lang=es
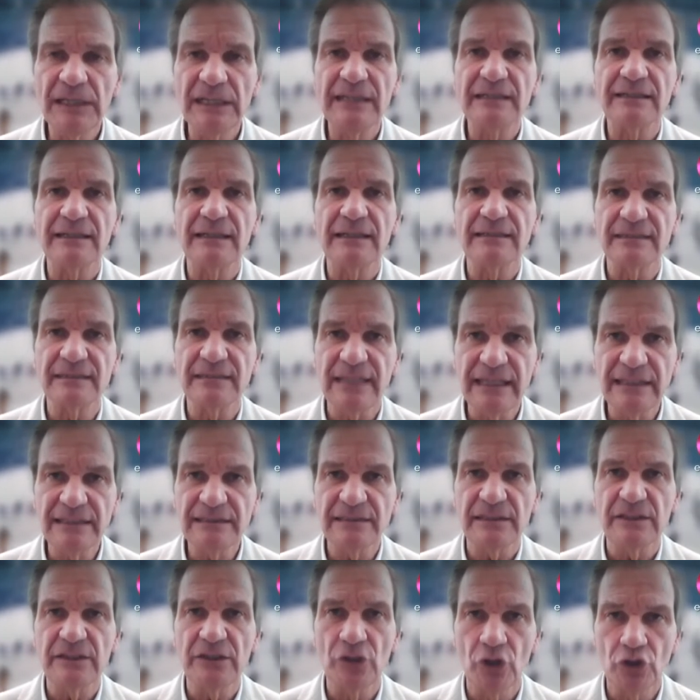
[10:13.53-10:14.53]
entre
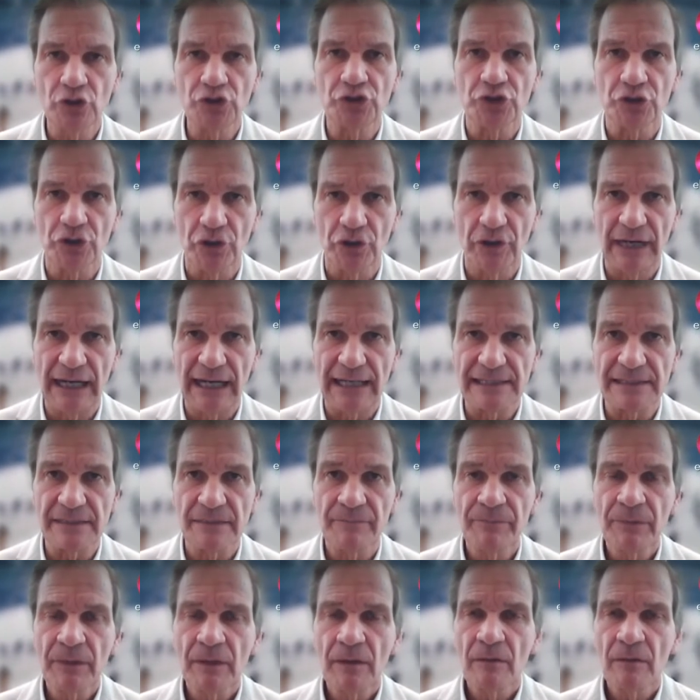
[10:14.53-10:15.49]
6 y 8 horas.